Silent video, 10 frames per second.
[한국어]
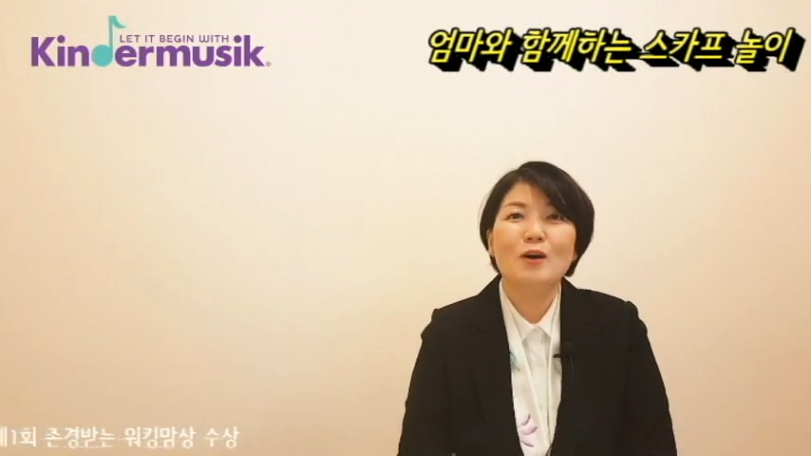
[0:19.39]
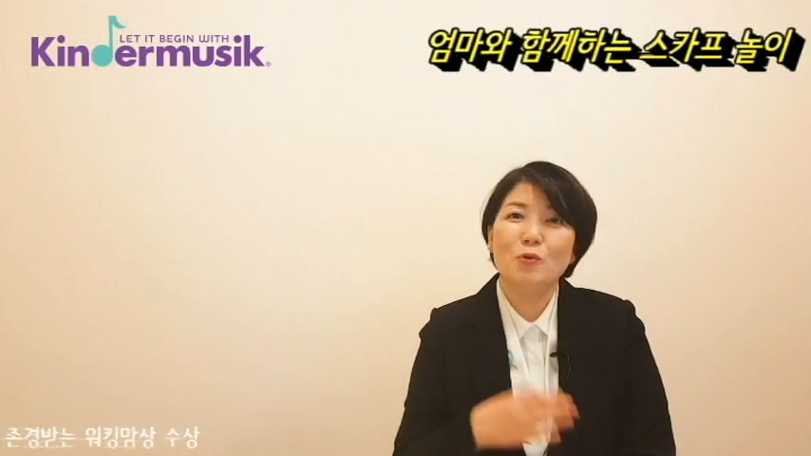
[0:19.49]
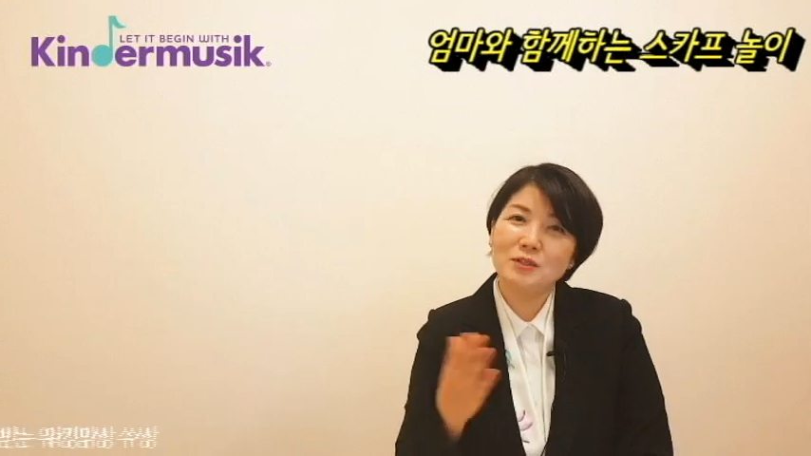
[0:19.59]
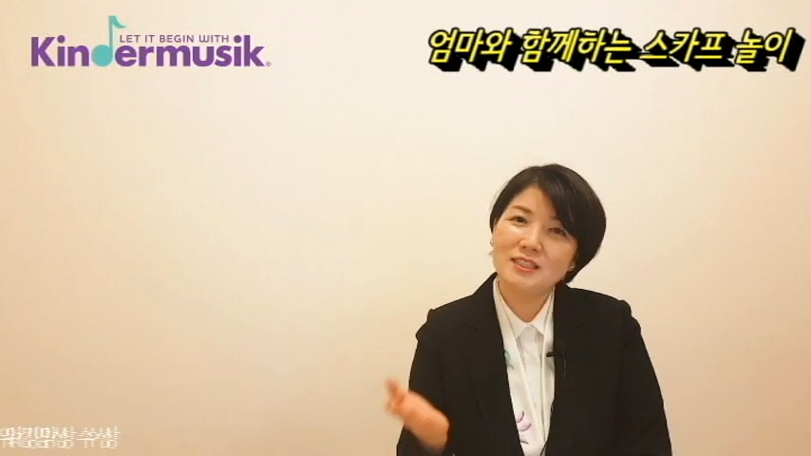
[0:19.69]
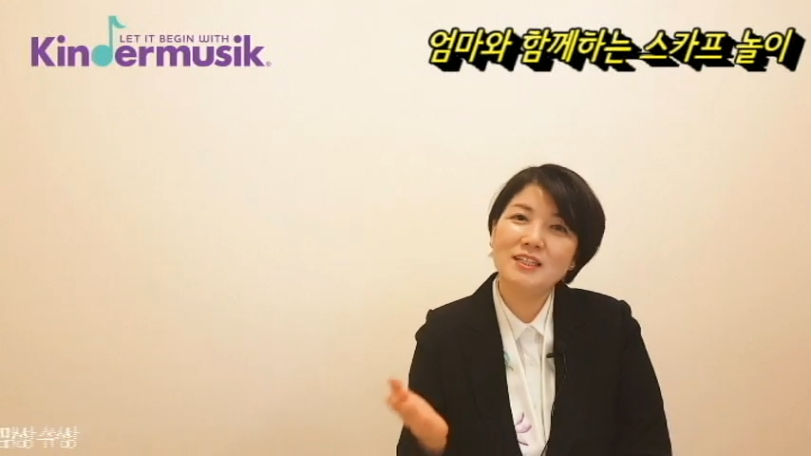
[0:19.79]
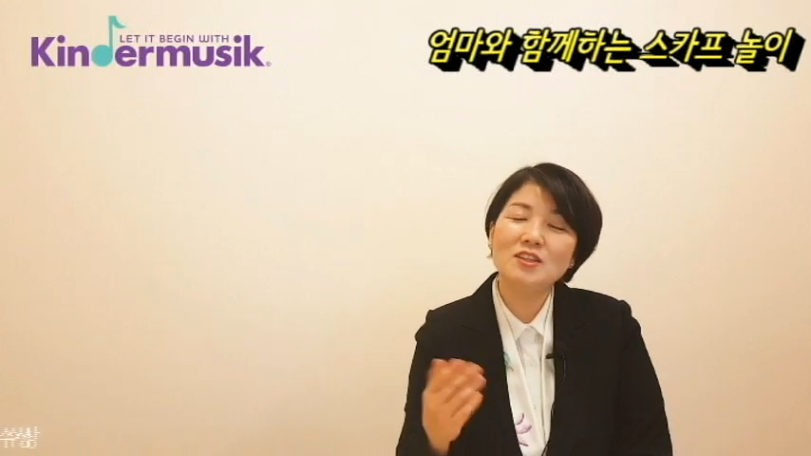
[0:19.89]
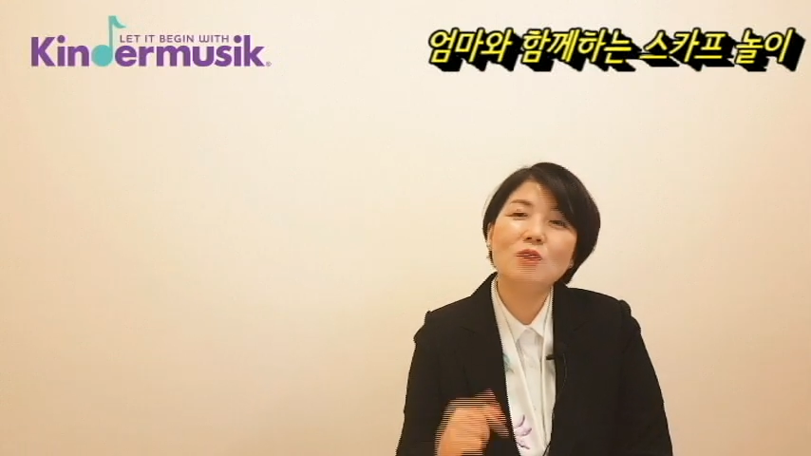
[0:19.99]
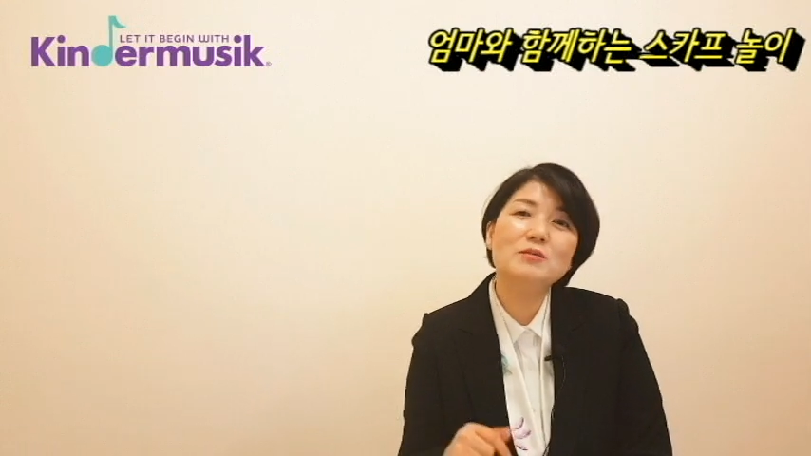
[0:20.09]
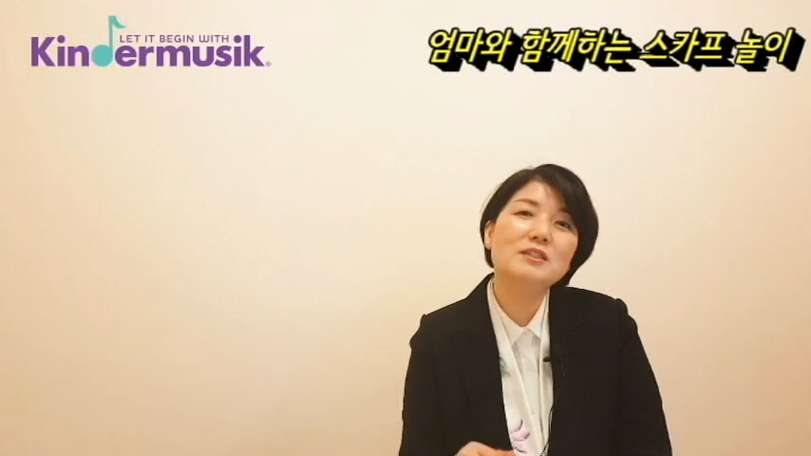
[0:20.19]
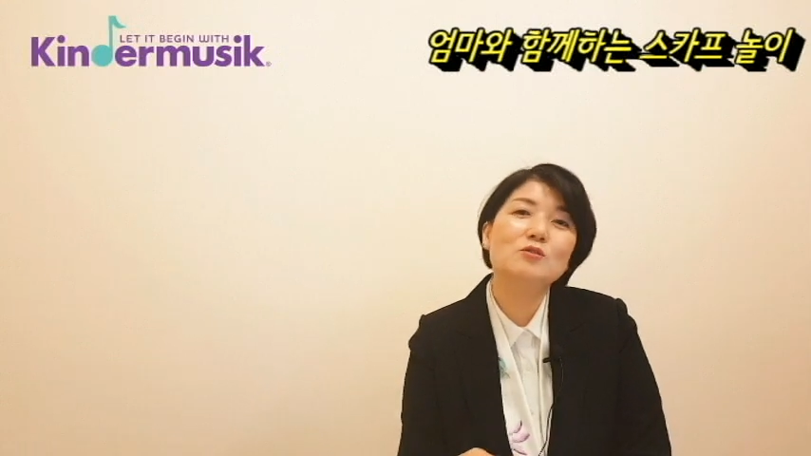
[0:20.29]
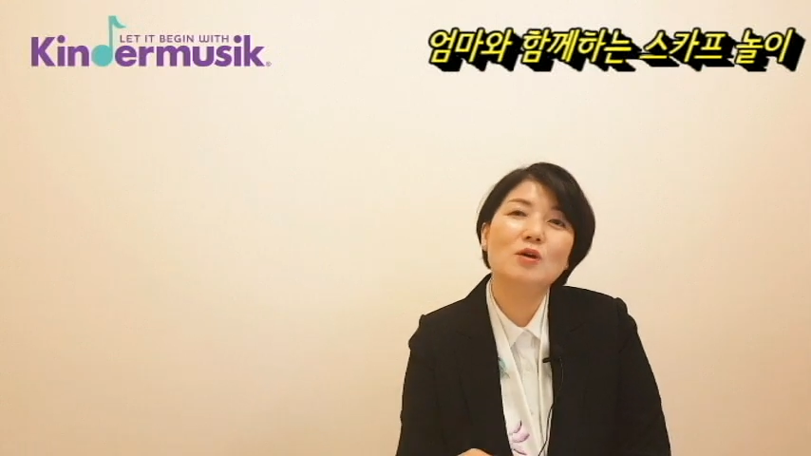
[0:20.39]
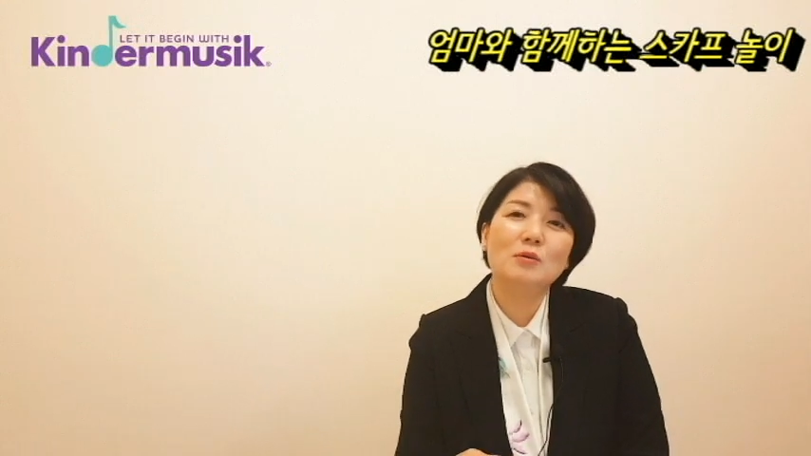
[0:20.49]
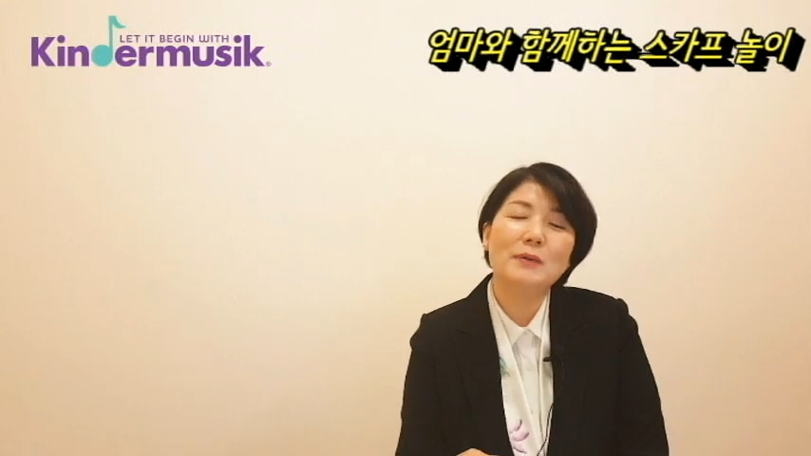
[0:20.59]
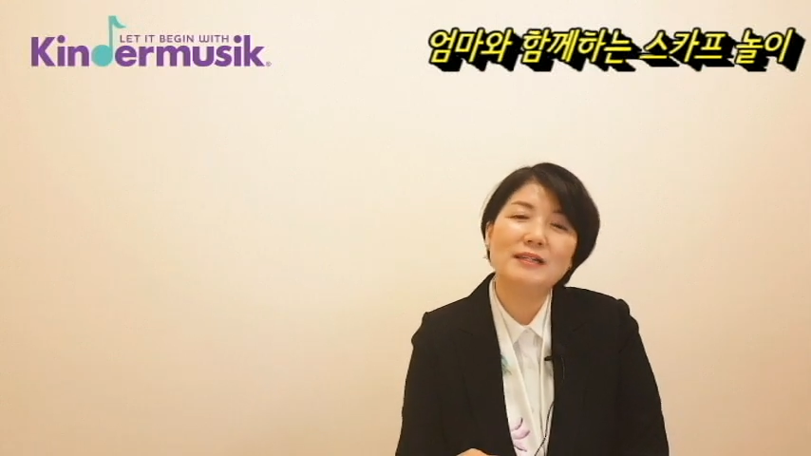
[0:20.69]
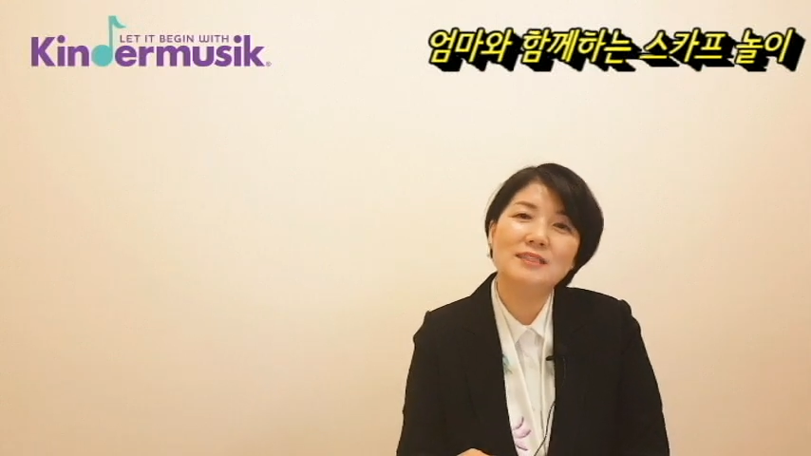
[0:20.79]
혹시 킨더미직
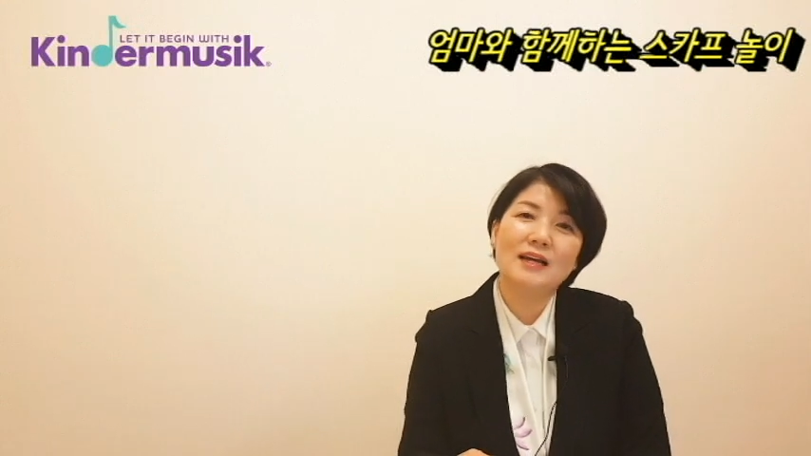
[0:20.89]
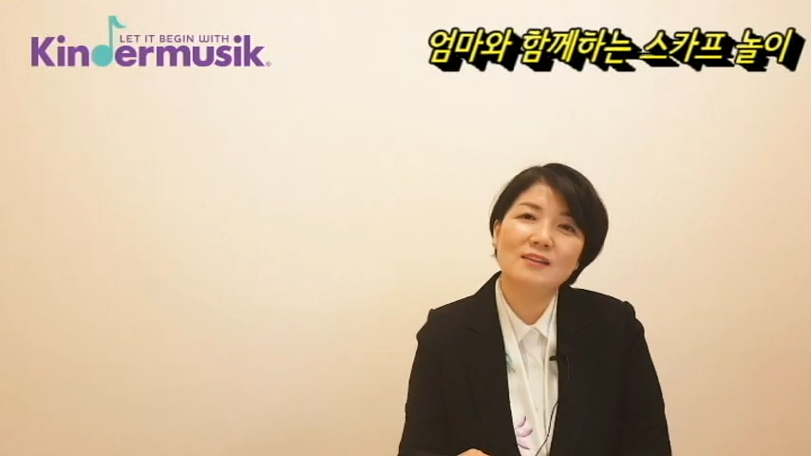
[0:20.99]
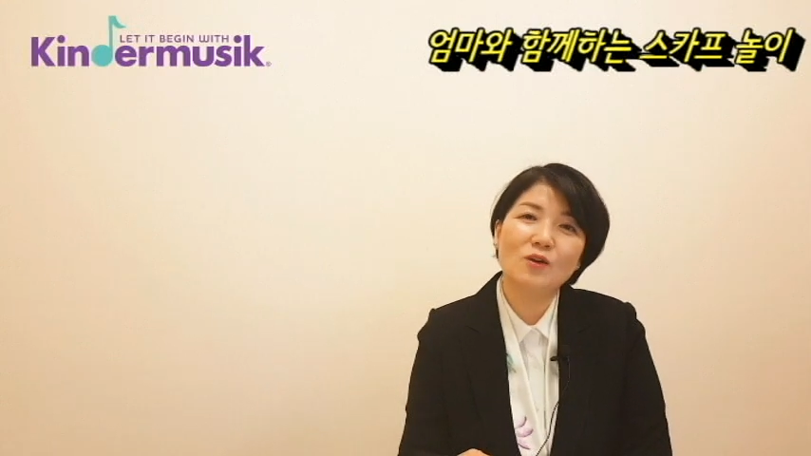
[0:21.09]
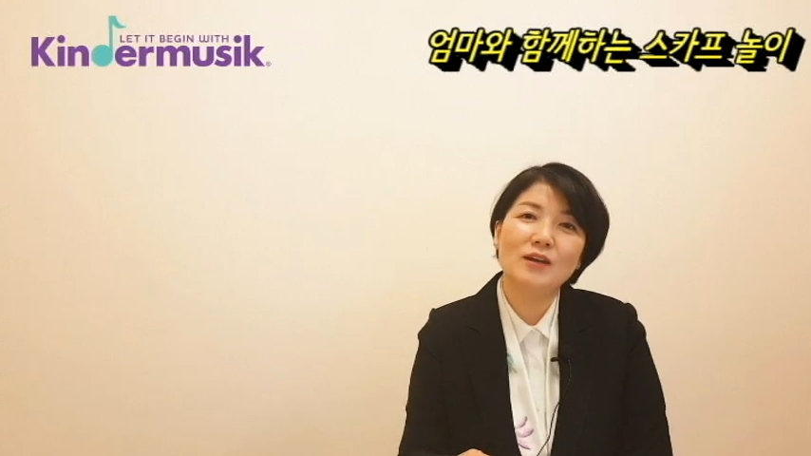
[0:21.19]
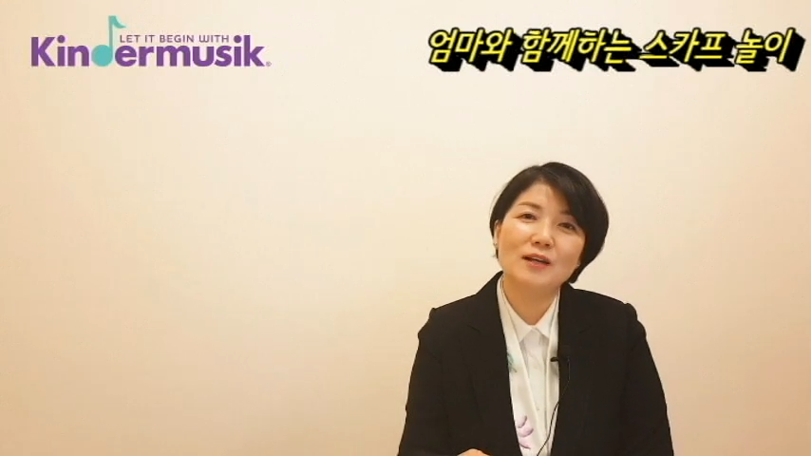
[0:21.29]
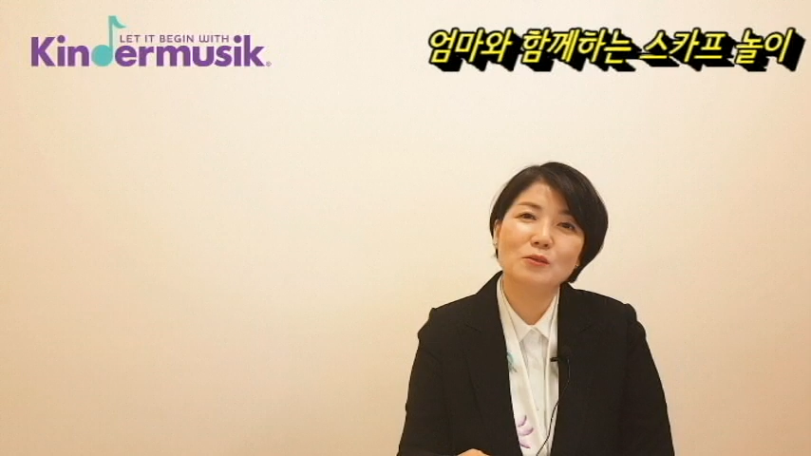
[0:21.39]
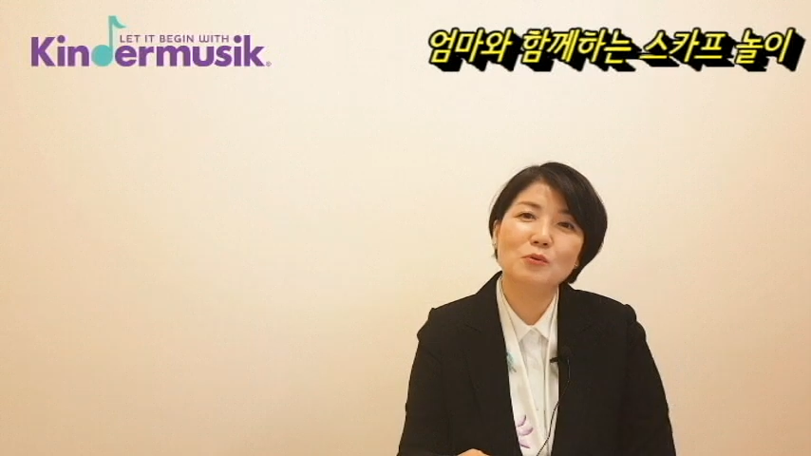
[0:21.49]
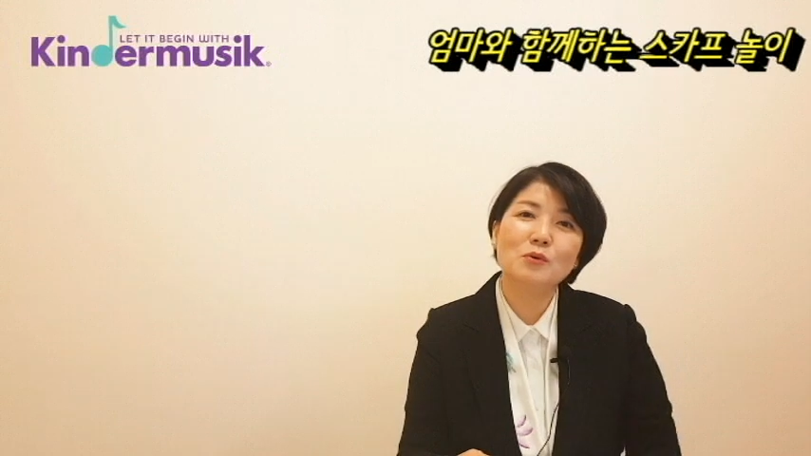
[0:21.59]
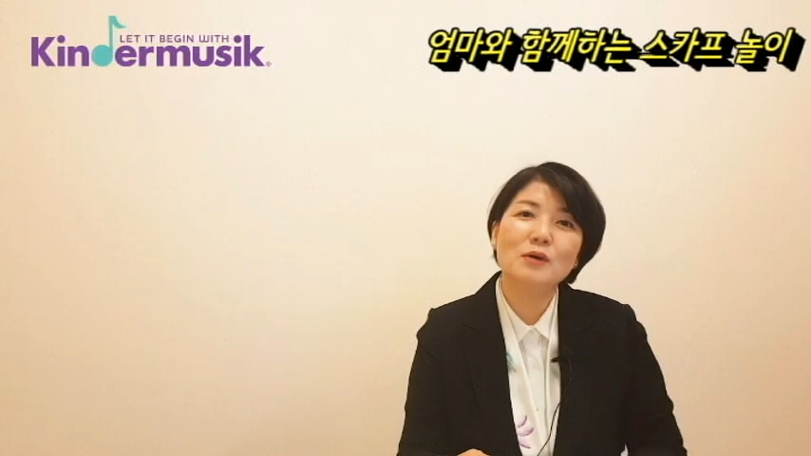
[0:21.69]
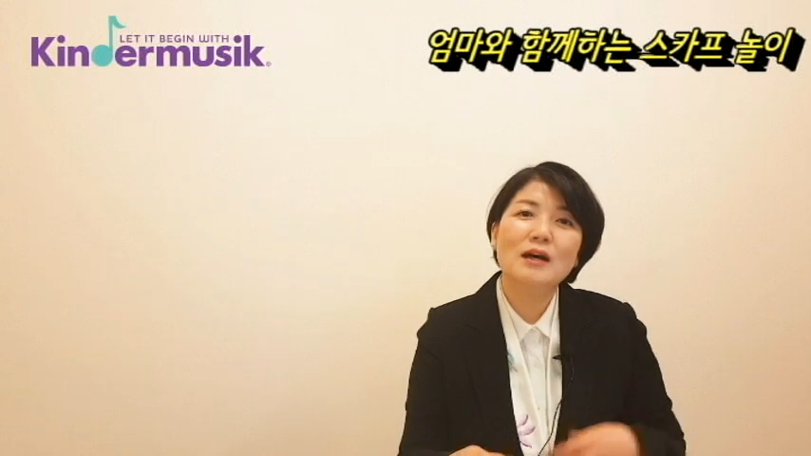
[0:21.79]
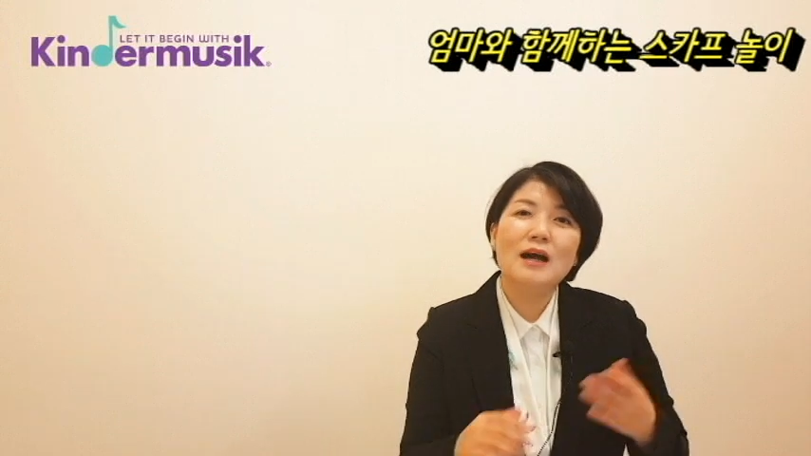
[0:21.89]
수업을 받지 않더라도